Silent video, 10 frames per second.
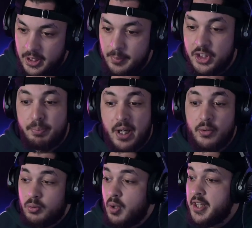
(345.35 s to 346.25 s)
Et me dites pas
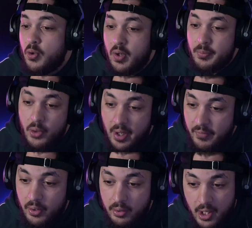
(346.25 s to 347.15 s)
non quoi. Il y a eu quoi de mieux
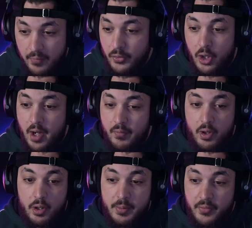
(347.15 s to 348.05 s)
avant avant
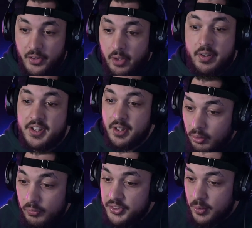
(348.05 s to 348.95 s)
avant en 1999.
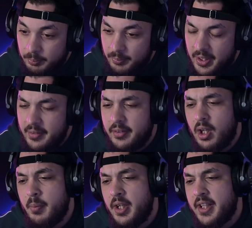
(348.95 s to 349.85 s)
On vous écoute. Mais
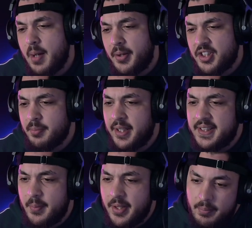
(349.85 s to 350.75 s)
non mais les gars Prison Break
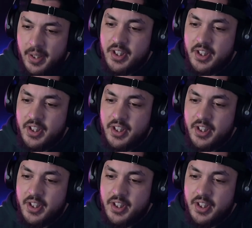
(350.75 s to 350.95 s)
c'est bien.